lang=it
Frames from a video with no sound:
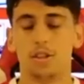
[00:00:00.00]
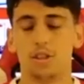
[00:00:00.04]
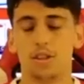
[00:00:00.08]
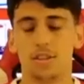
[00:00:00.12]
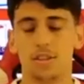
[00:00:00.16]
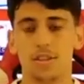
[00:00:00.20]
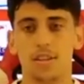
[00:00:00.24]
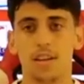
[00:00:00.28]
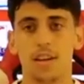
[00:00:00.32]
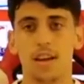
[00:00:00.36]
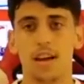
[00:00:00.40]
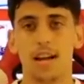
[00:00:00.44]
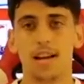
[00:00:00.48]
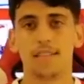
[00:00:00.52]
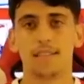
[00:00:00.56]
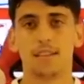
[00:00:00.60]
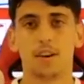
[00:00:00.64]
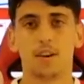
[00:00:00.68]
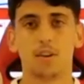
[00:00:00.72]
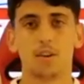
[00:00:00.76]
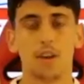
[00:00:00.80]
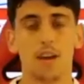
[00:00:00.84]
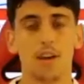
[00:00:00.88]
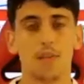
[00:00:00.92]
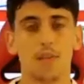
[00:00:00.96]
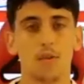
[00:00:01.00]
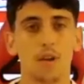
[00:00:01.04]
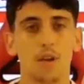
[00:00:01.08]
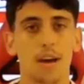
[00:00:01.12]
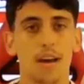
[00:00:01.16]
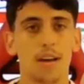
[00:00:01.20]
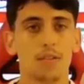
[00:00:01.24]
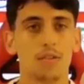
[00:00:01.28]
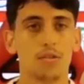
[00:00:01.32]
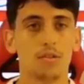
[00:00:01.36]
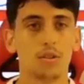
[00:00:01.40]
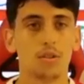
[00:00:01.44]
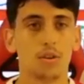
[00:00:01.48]
ci, si rialza con
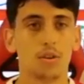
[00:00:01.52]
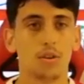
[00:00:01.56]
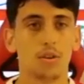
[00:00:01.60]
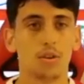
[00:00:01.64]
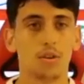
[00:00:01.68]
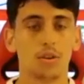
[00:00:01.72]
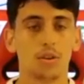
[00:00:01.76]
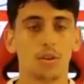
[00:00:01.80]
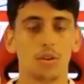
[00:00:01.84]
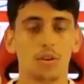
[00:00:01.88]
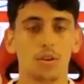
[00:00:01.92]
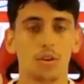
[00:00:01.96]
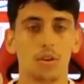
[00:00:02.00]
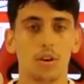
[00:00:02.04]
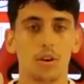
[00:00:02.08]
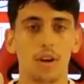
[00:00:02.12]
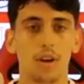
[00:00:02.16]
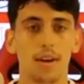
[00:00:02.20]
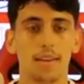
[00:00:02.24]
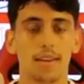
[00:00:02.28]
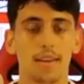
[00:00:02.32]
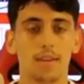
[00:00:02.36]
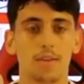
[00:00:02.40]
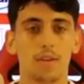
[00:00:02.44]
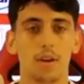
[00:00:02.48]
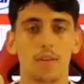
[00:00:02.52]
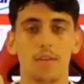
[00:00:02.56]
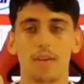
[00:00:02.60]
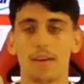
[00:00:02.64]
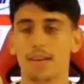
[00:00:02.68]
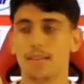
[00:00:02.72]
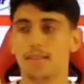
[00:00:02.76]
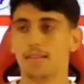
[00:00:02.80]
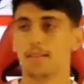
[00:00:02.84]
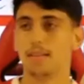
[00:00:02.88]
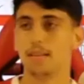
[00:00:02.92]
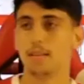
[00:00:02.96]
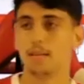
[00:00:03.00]
lavorando e andando
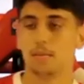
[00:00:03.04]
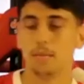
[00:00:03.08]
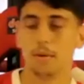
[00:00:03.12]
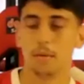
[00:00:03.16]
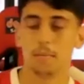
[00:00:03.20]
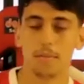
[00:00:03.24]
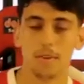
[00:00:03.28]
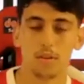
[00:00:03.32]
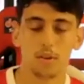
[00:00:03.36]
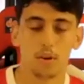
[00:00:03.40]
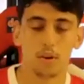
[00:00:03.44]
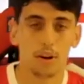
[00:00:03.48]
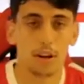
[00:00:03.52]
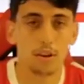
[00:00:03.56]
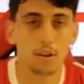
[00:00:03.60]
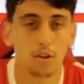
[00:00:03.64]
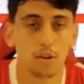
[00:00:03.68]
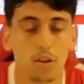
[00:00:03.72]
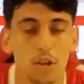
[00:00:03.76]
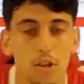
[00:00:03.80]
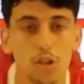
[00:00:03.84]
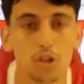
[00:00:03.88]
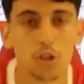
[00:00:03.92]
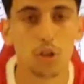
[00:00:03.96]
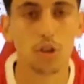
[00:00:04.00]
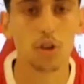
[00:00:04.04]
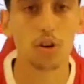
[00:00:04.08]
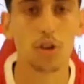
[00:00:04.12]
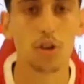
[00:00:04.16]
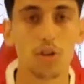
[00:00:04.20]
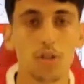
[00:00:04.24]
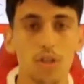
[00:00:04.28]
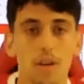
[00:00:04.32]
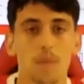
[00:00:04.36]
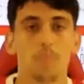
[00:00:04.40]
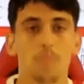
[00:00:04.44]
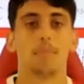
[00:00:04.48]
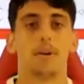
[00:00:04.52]
avanti, migliorando ogni
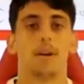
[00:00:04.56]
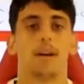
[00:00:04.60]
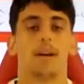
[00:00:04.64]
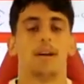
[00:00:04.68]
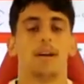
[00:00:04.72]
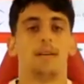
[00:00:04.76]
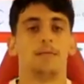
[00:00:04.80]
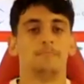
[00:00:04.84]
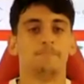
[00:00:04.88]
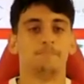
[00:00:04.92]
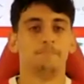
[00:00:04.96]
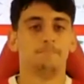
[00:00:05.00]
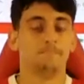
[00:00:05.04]
giorno sempre,